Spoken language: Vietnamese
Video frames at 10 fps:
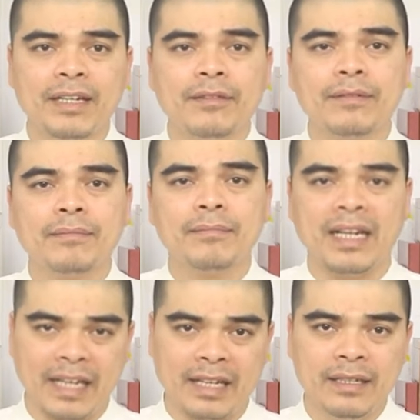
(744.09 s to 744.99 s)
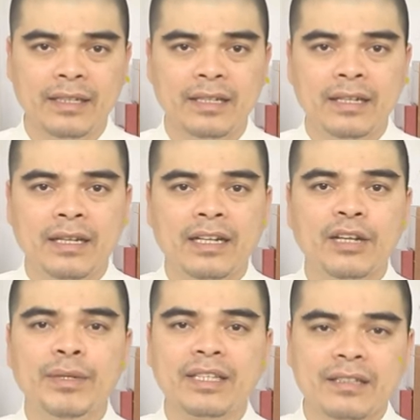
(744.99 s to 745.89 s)
các bản án.
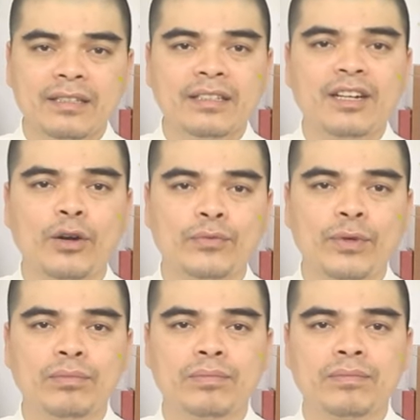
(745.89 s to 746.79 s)
Nếu mà tế tự cầu phúc